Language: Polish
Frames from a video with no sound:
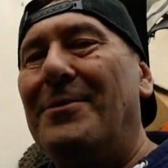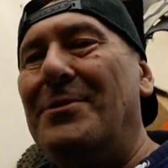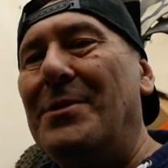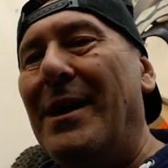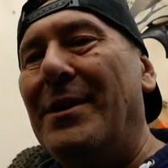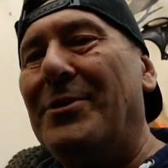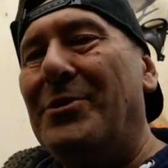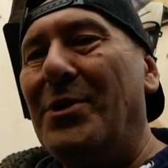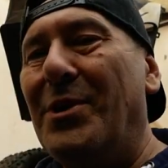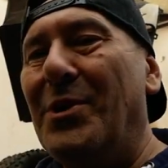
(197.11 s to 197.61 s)

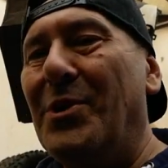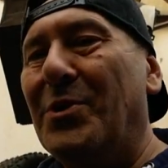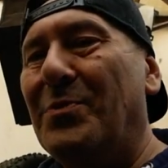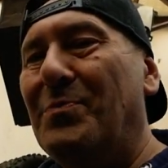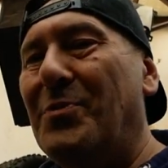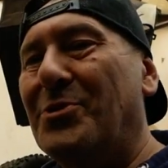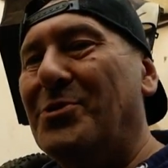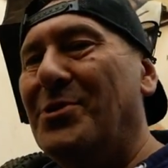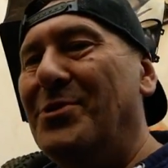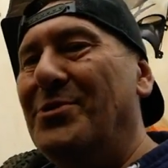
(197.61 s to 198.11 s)
trzeba trochę
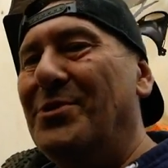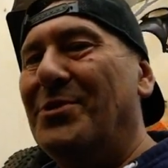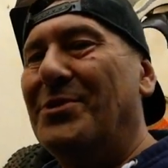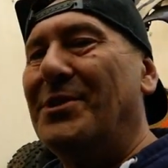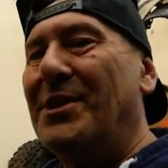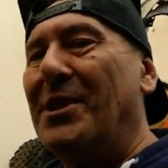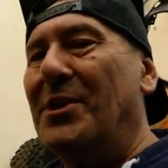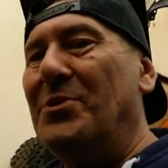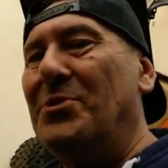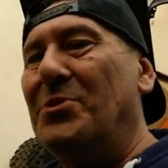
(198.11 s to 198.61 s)
odpocząć
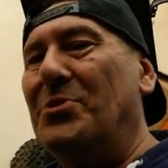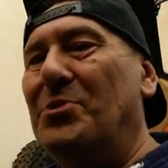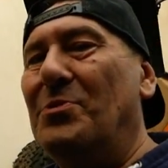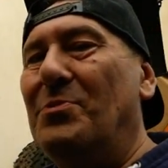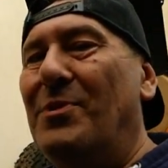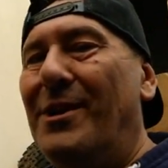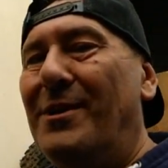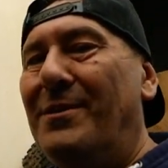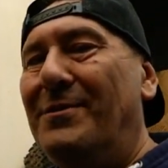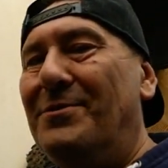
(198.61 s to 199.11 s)
od tego
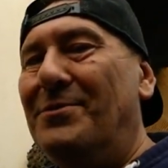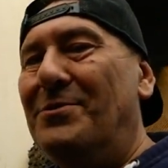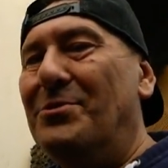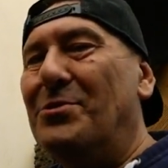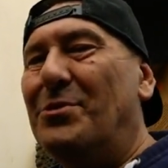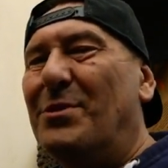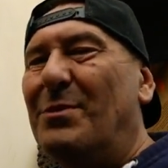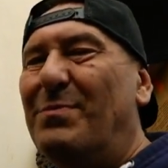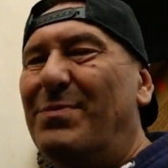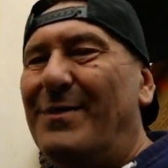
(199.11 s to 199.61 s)
YouTube'a.
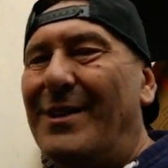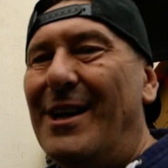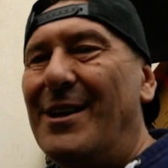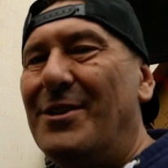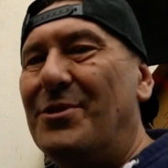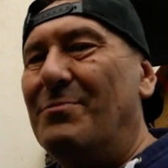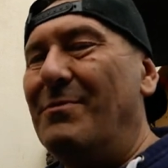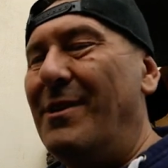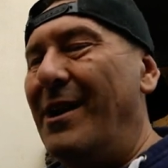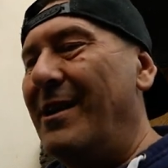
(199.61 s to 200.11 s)
YouTube
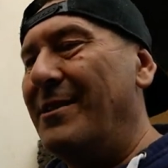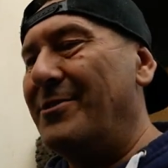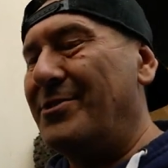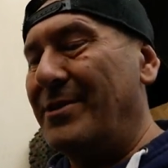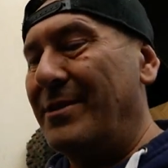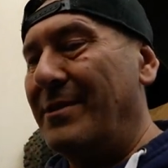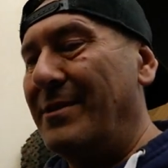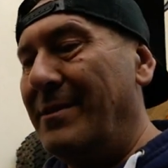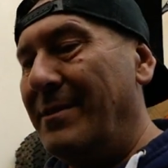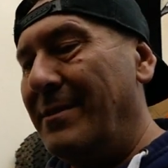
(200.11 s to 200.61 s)
też
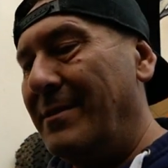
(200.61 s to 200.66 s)
męczy.